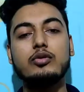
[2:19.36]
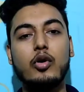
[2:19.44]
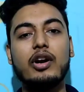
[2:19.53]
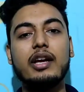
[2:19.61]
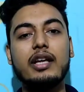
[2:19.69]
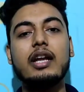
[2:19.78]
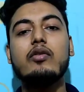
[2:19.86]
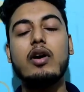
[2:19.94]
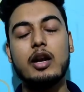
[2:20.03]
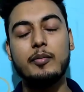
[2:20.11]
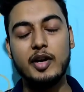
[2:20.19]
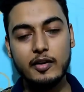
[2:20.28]
जो बॉडी की
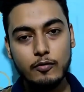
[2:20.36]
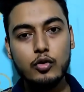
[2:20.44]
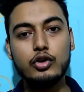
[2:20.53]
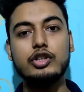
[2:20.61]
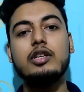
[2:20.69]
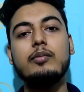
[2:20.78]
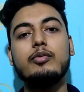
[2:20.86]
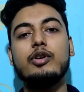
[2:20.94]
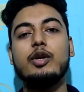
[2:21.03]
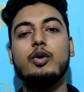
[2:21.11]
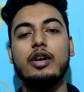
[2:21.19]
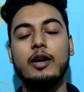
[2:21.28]
रिक्वायरमेंट है वो खुद ही
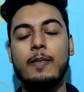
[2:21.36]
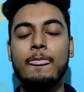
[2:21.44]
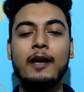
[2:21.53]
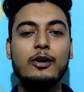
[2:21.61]
पूरी हो रही है